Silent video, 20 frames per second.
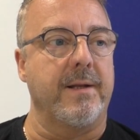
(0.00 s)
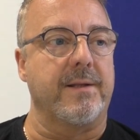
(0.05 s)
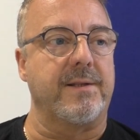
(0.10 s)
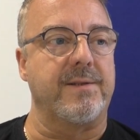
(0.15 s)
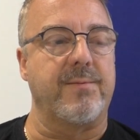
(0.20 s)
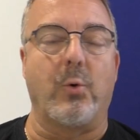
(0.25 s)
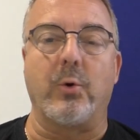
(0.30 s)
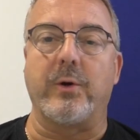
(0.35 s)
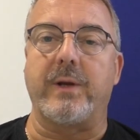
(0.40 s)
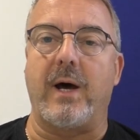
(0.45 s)

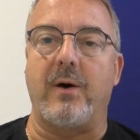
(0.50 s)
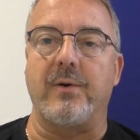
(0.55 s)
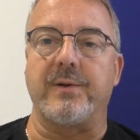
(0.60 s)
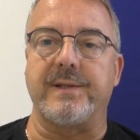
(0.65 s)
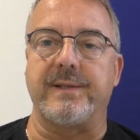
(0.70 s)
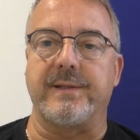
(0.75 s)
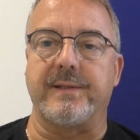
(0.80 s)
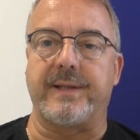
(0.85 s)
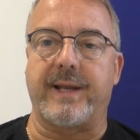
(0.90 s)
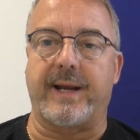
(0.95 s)

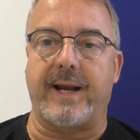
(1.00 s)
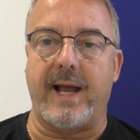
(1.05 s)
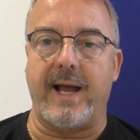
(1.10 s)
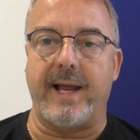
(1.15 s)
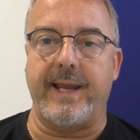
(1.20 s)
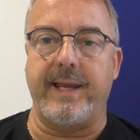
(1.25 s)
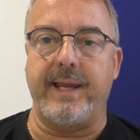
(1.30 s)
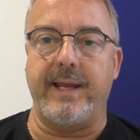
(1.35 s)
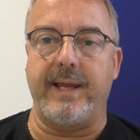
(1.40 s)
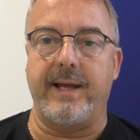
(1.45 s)

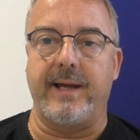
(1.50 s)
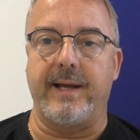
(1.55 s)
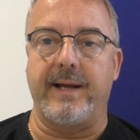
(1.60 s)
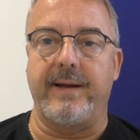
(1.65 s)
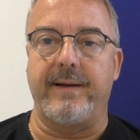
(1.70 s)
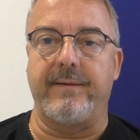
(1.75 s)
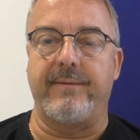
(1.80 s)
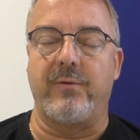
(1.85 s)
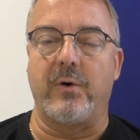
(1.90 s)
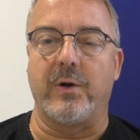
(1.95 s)
2003 äh,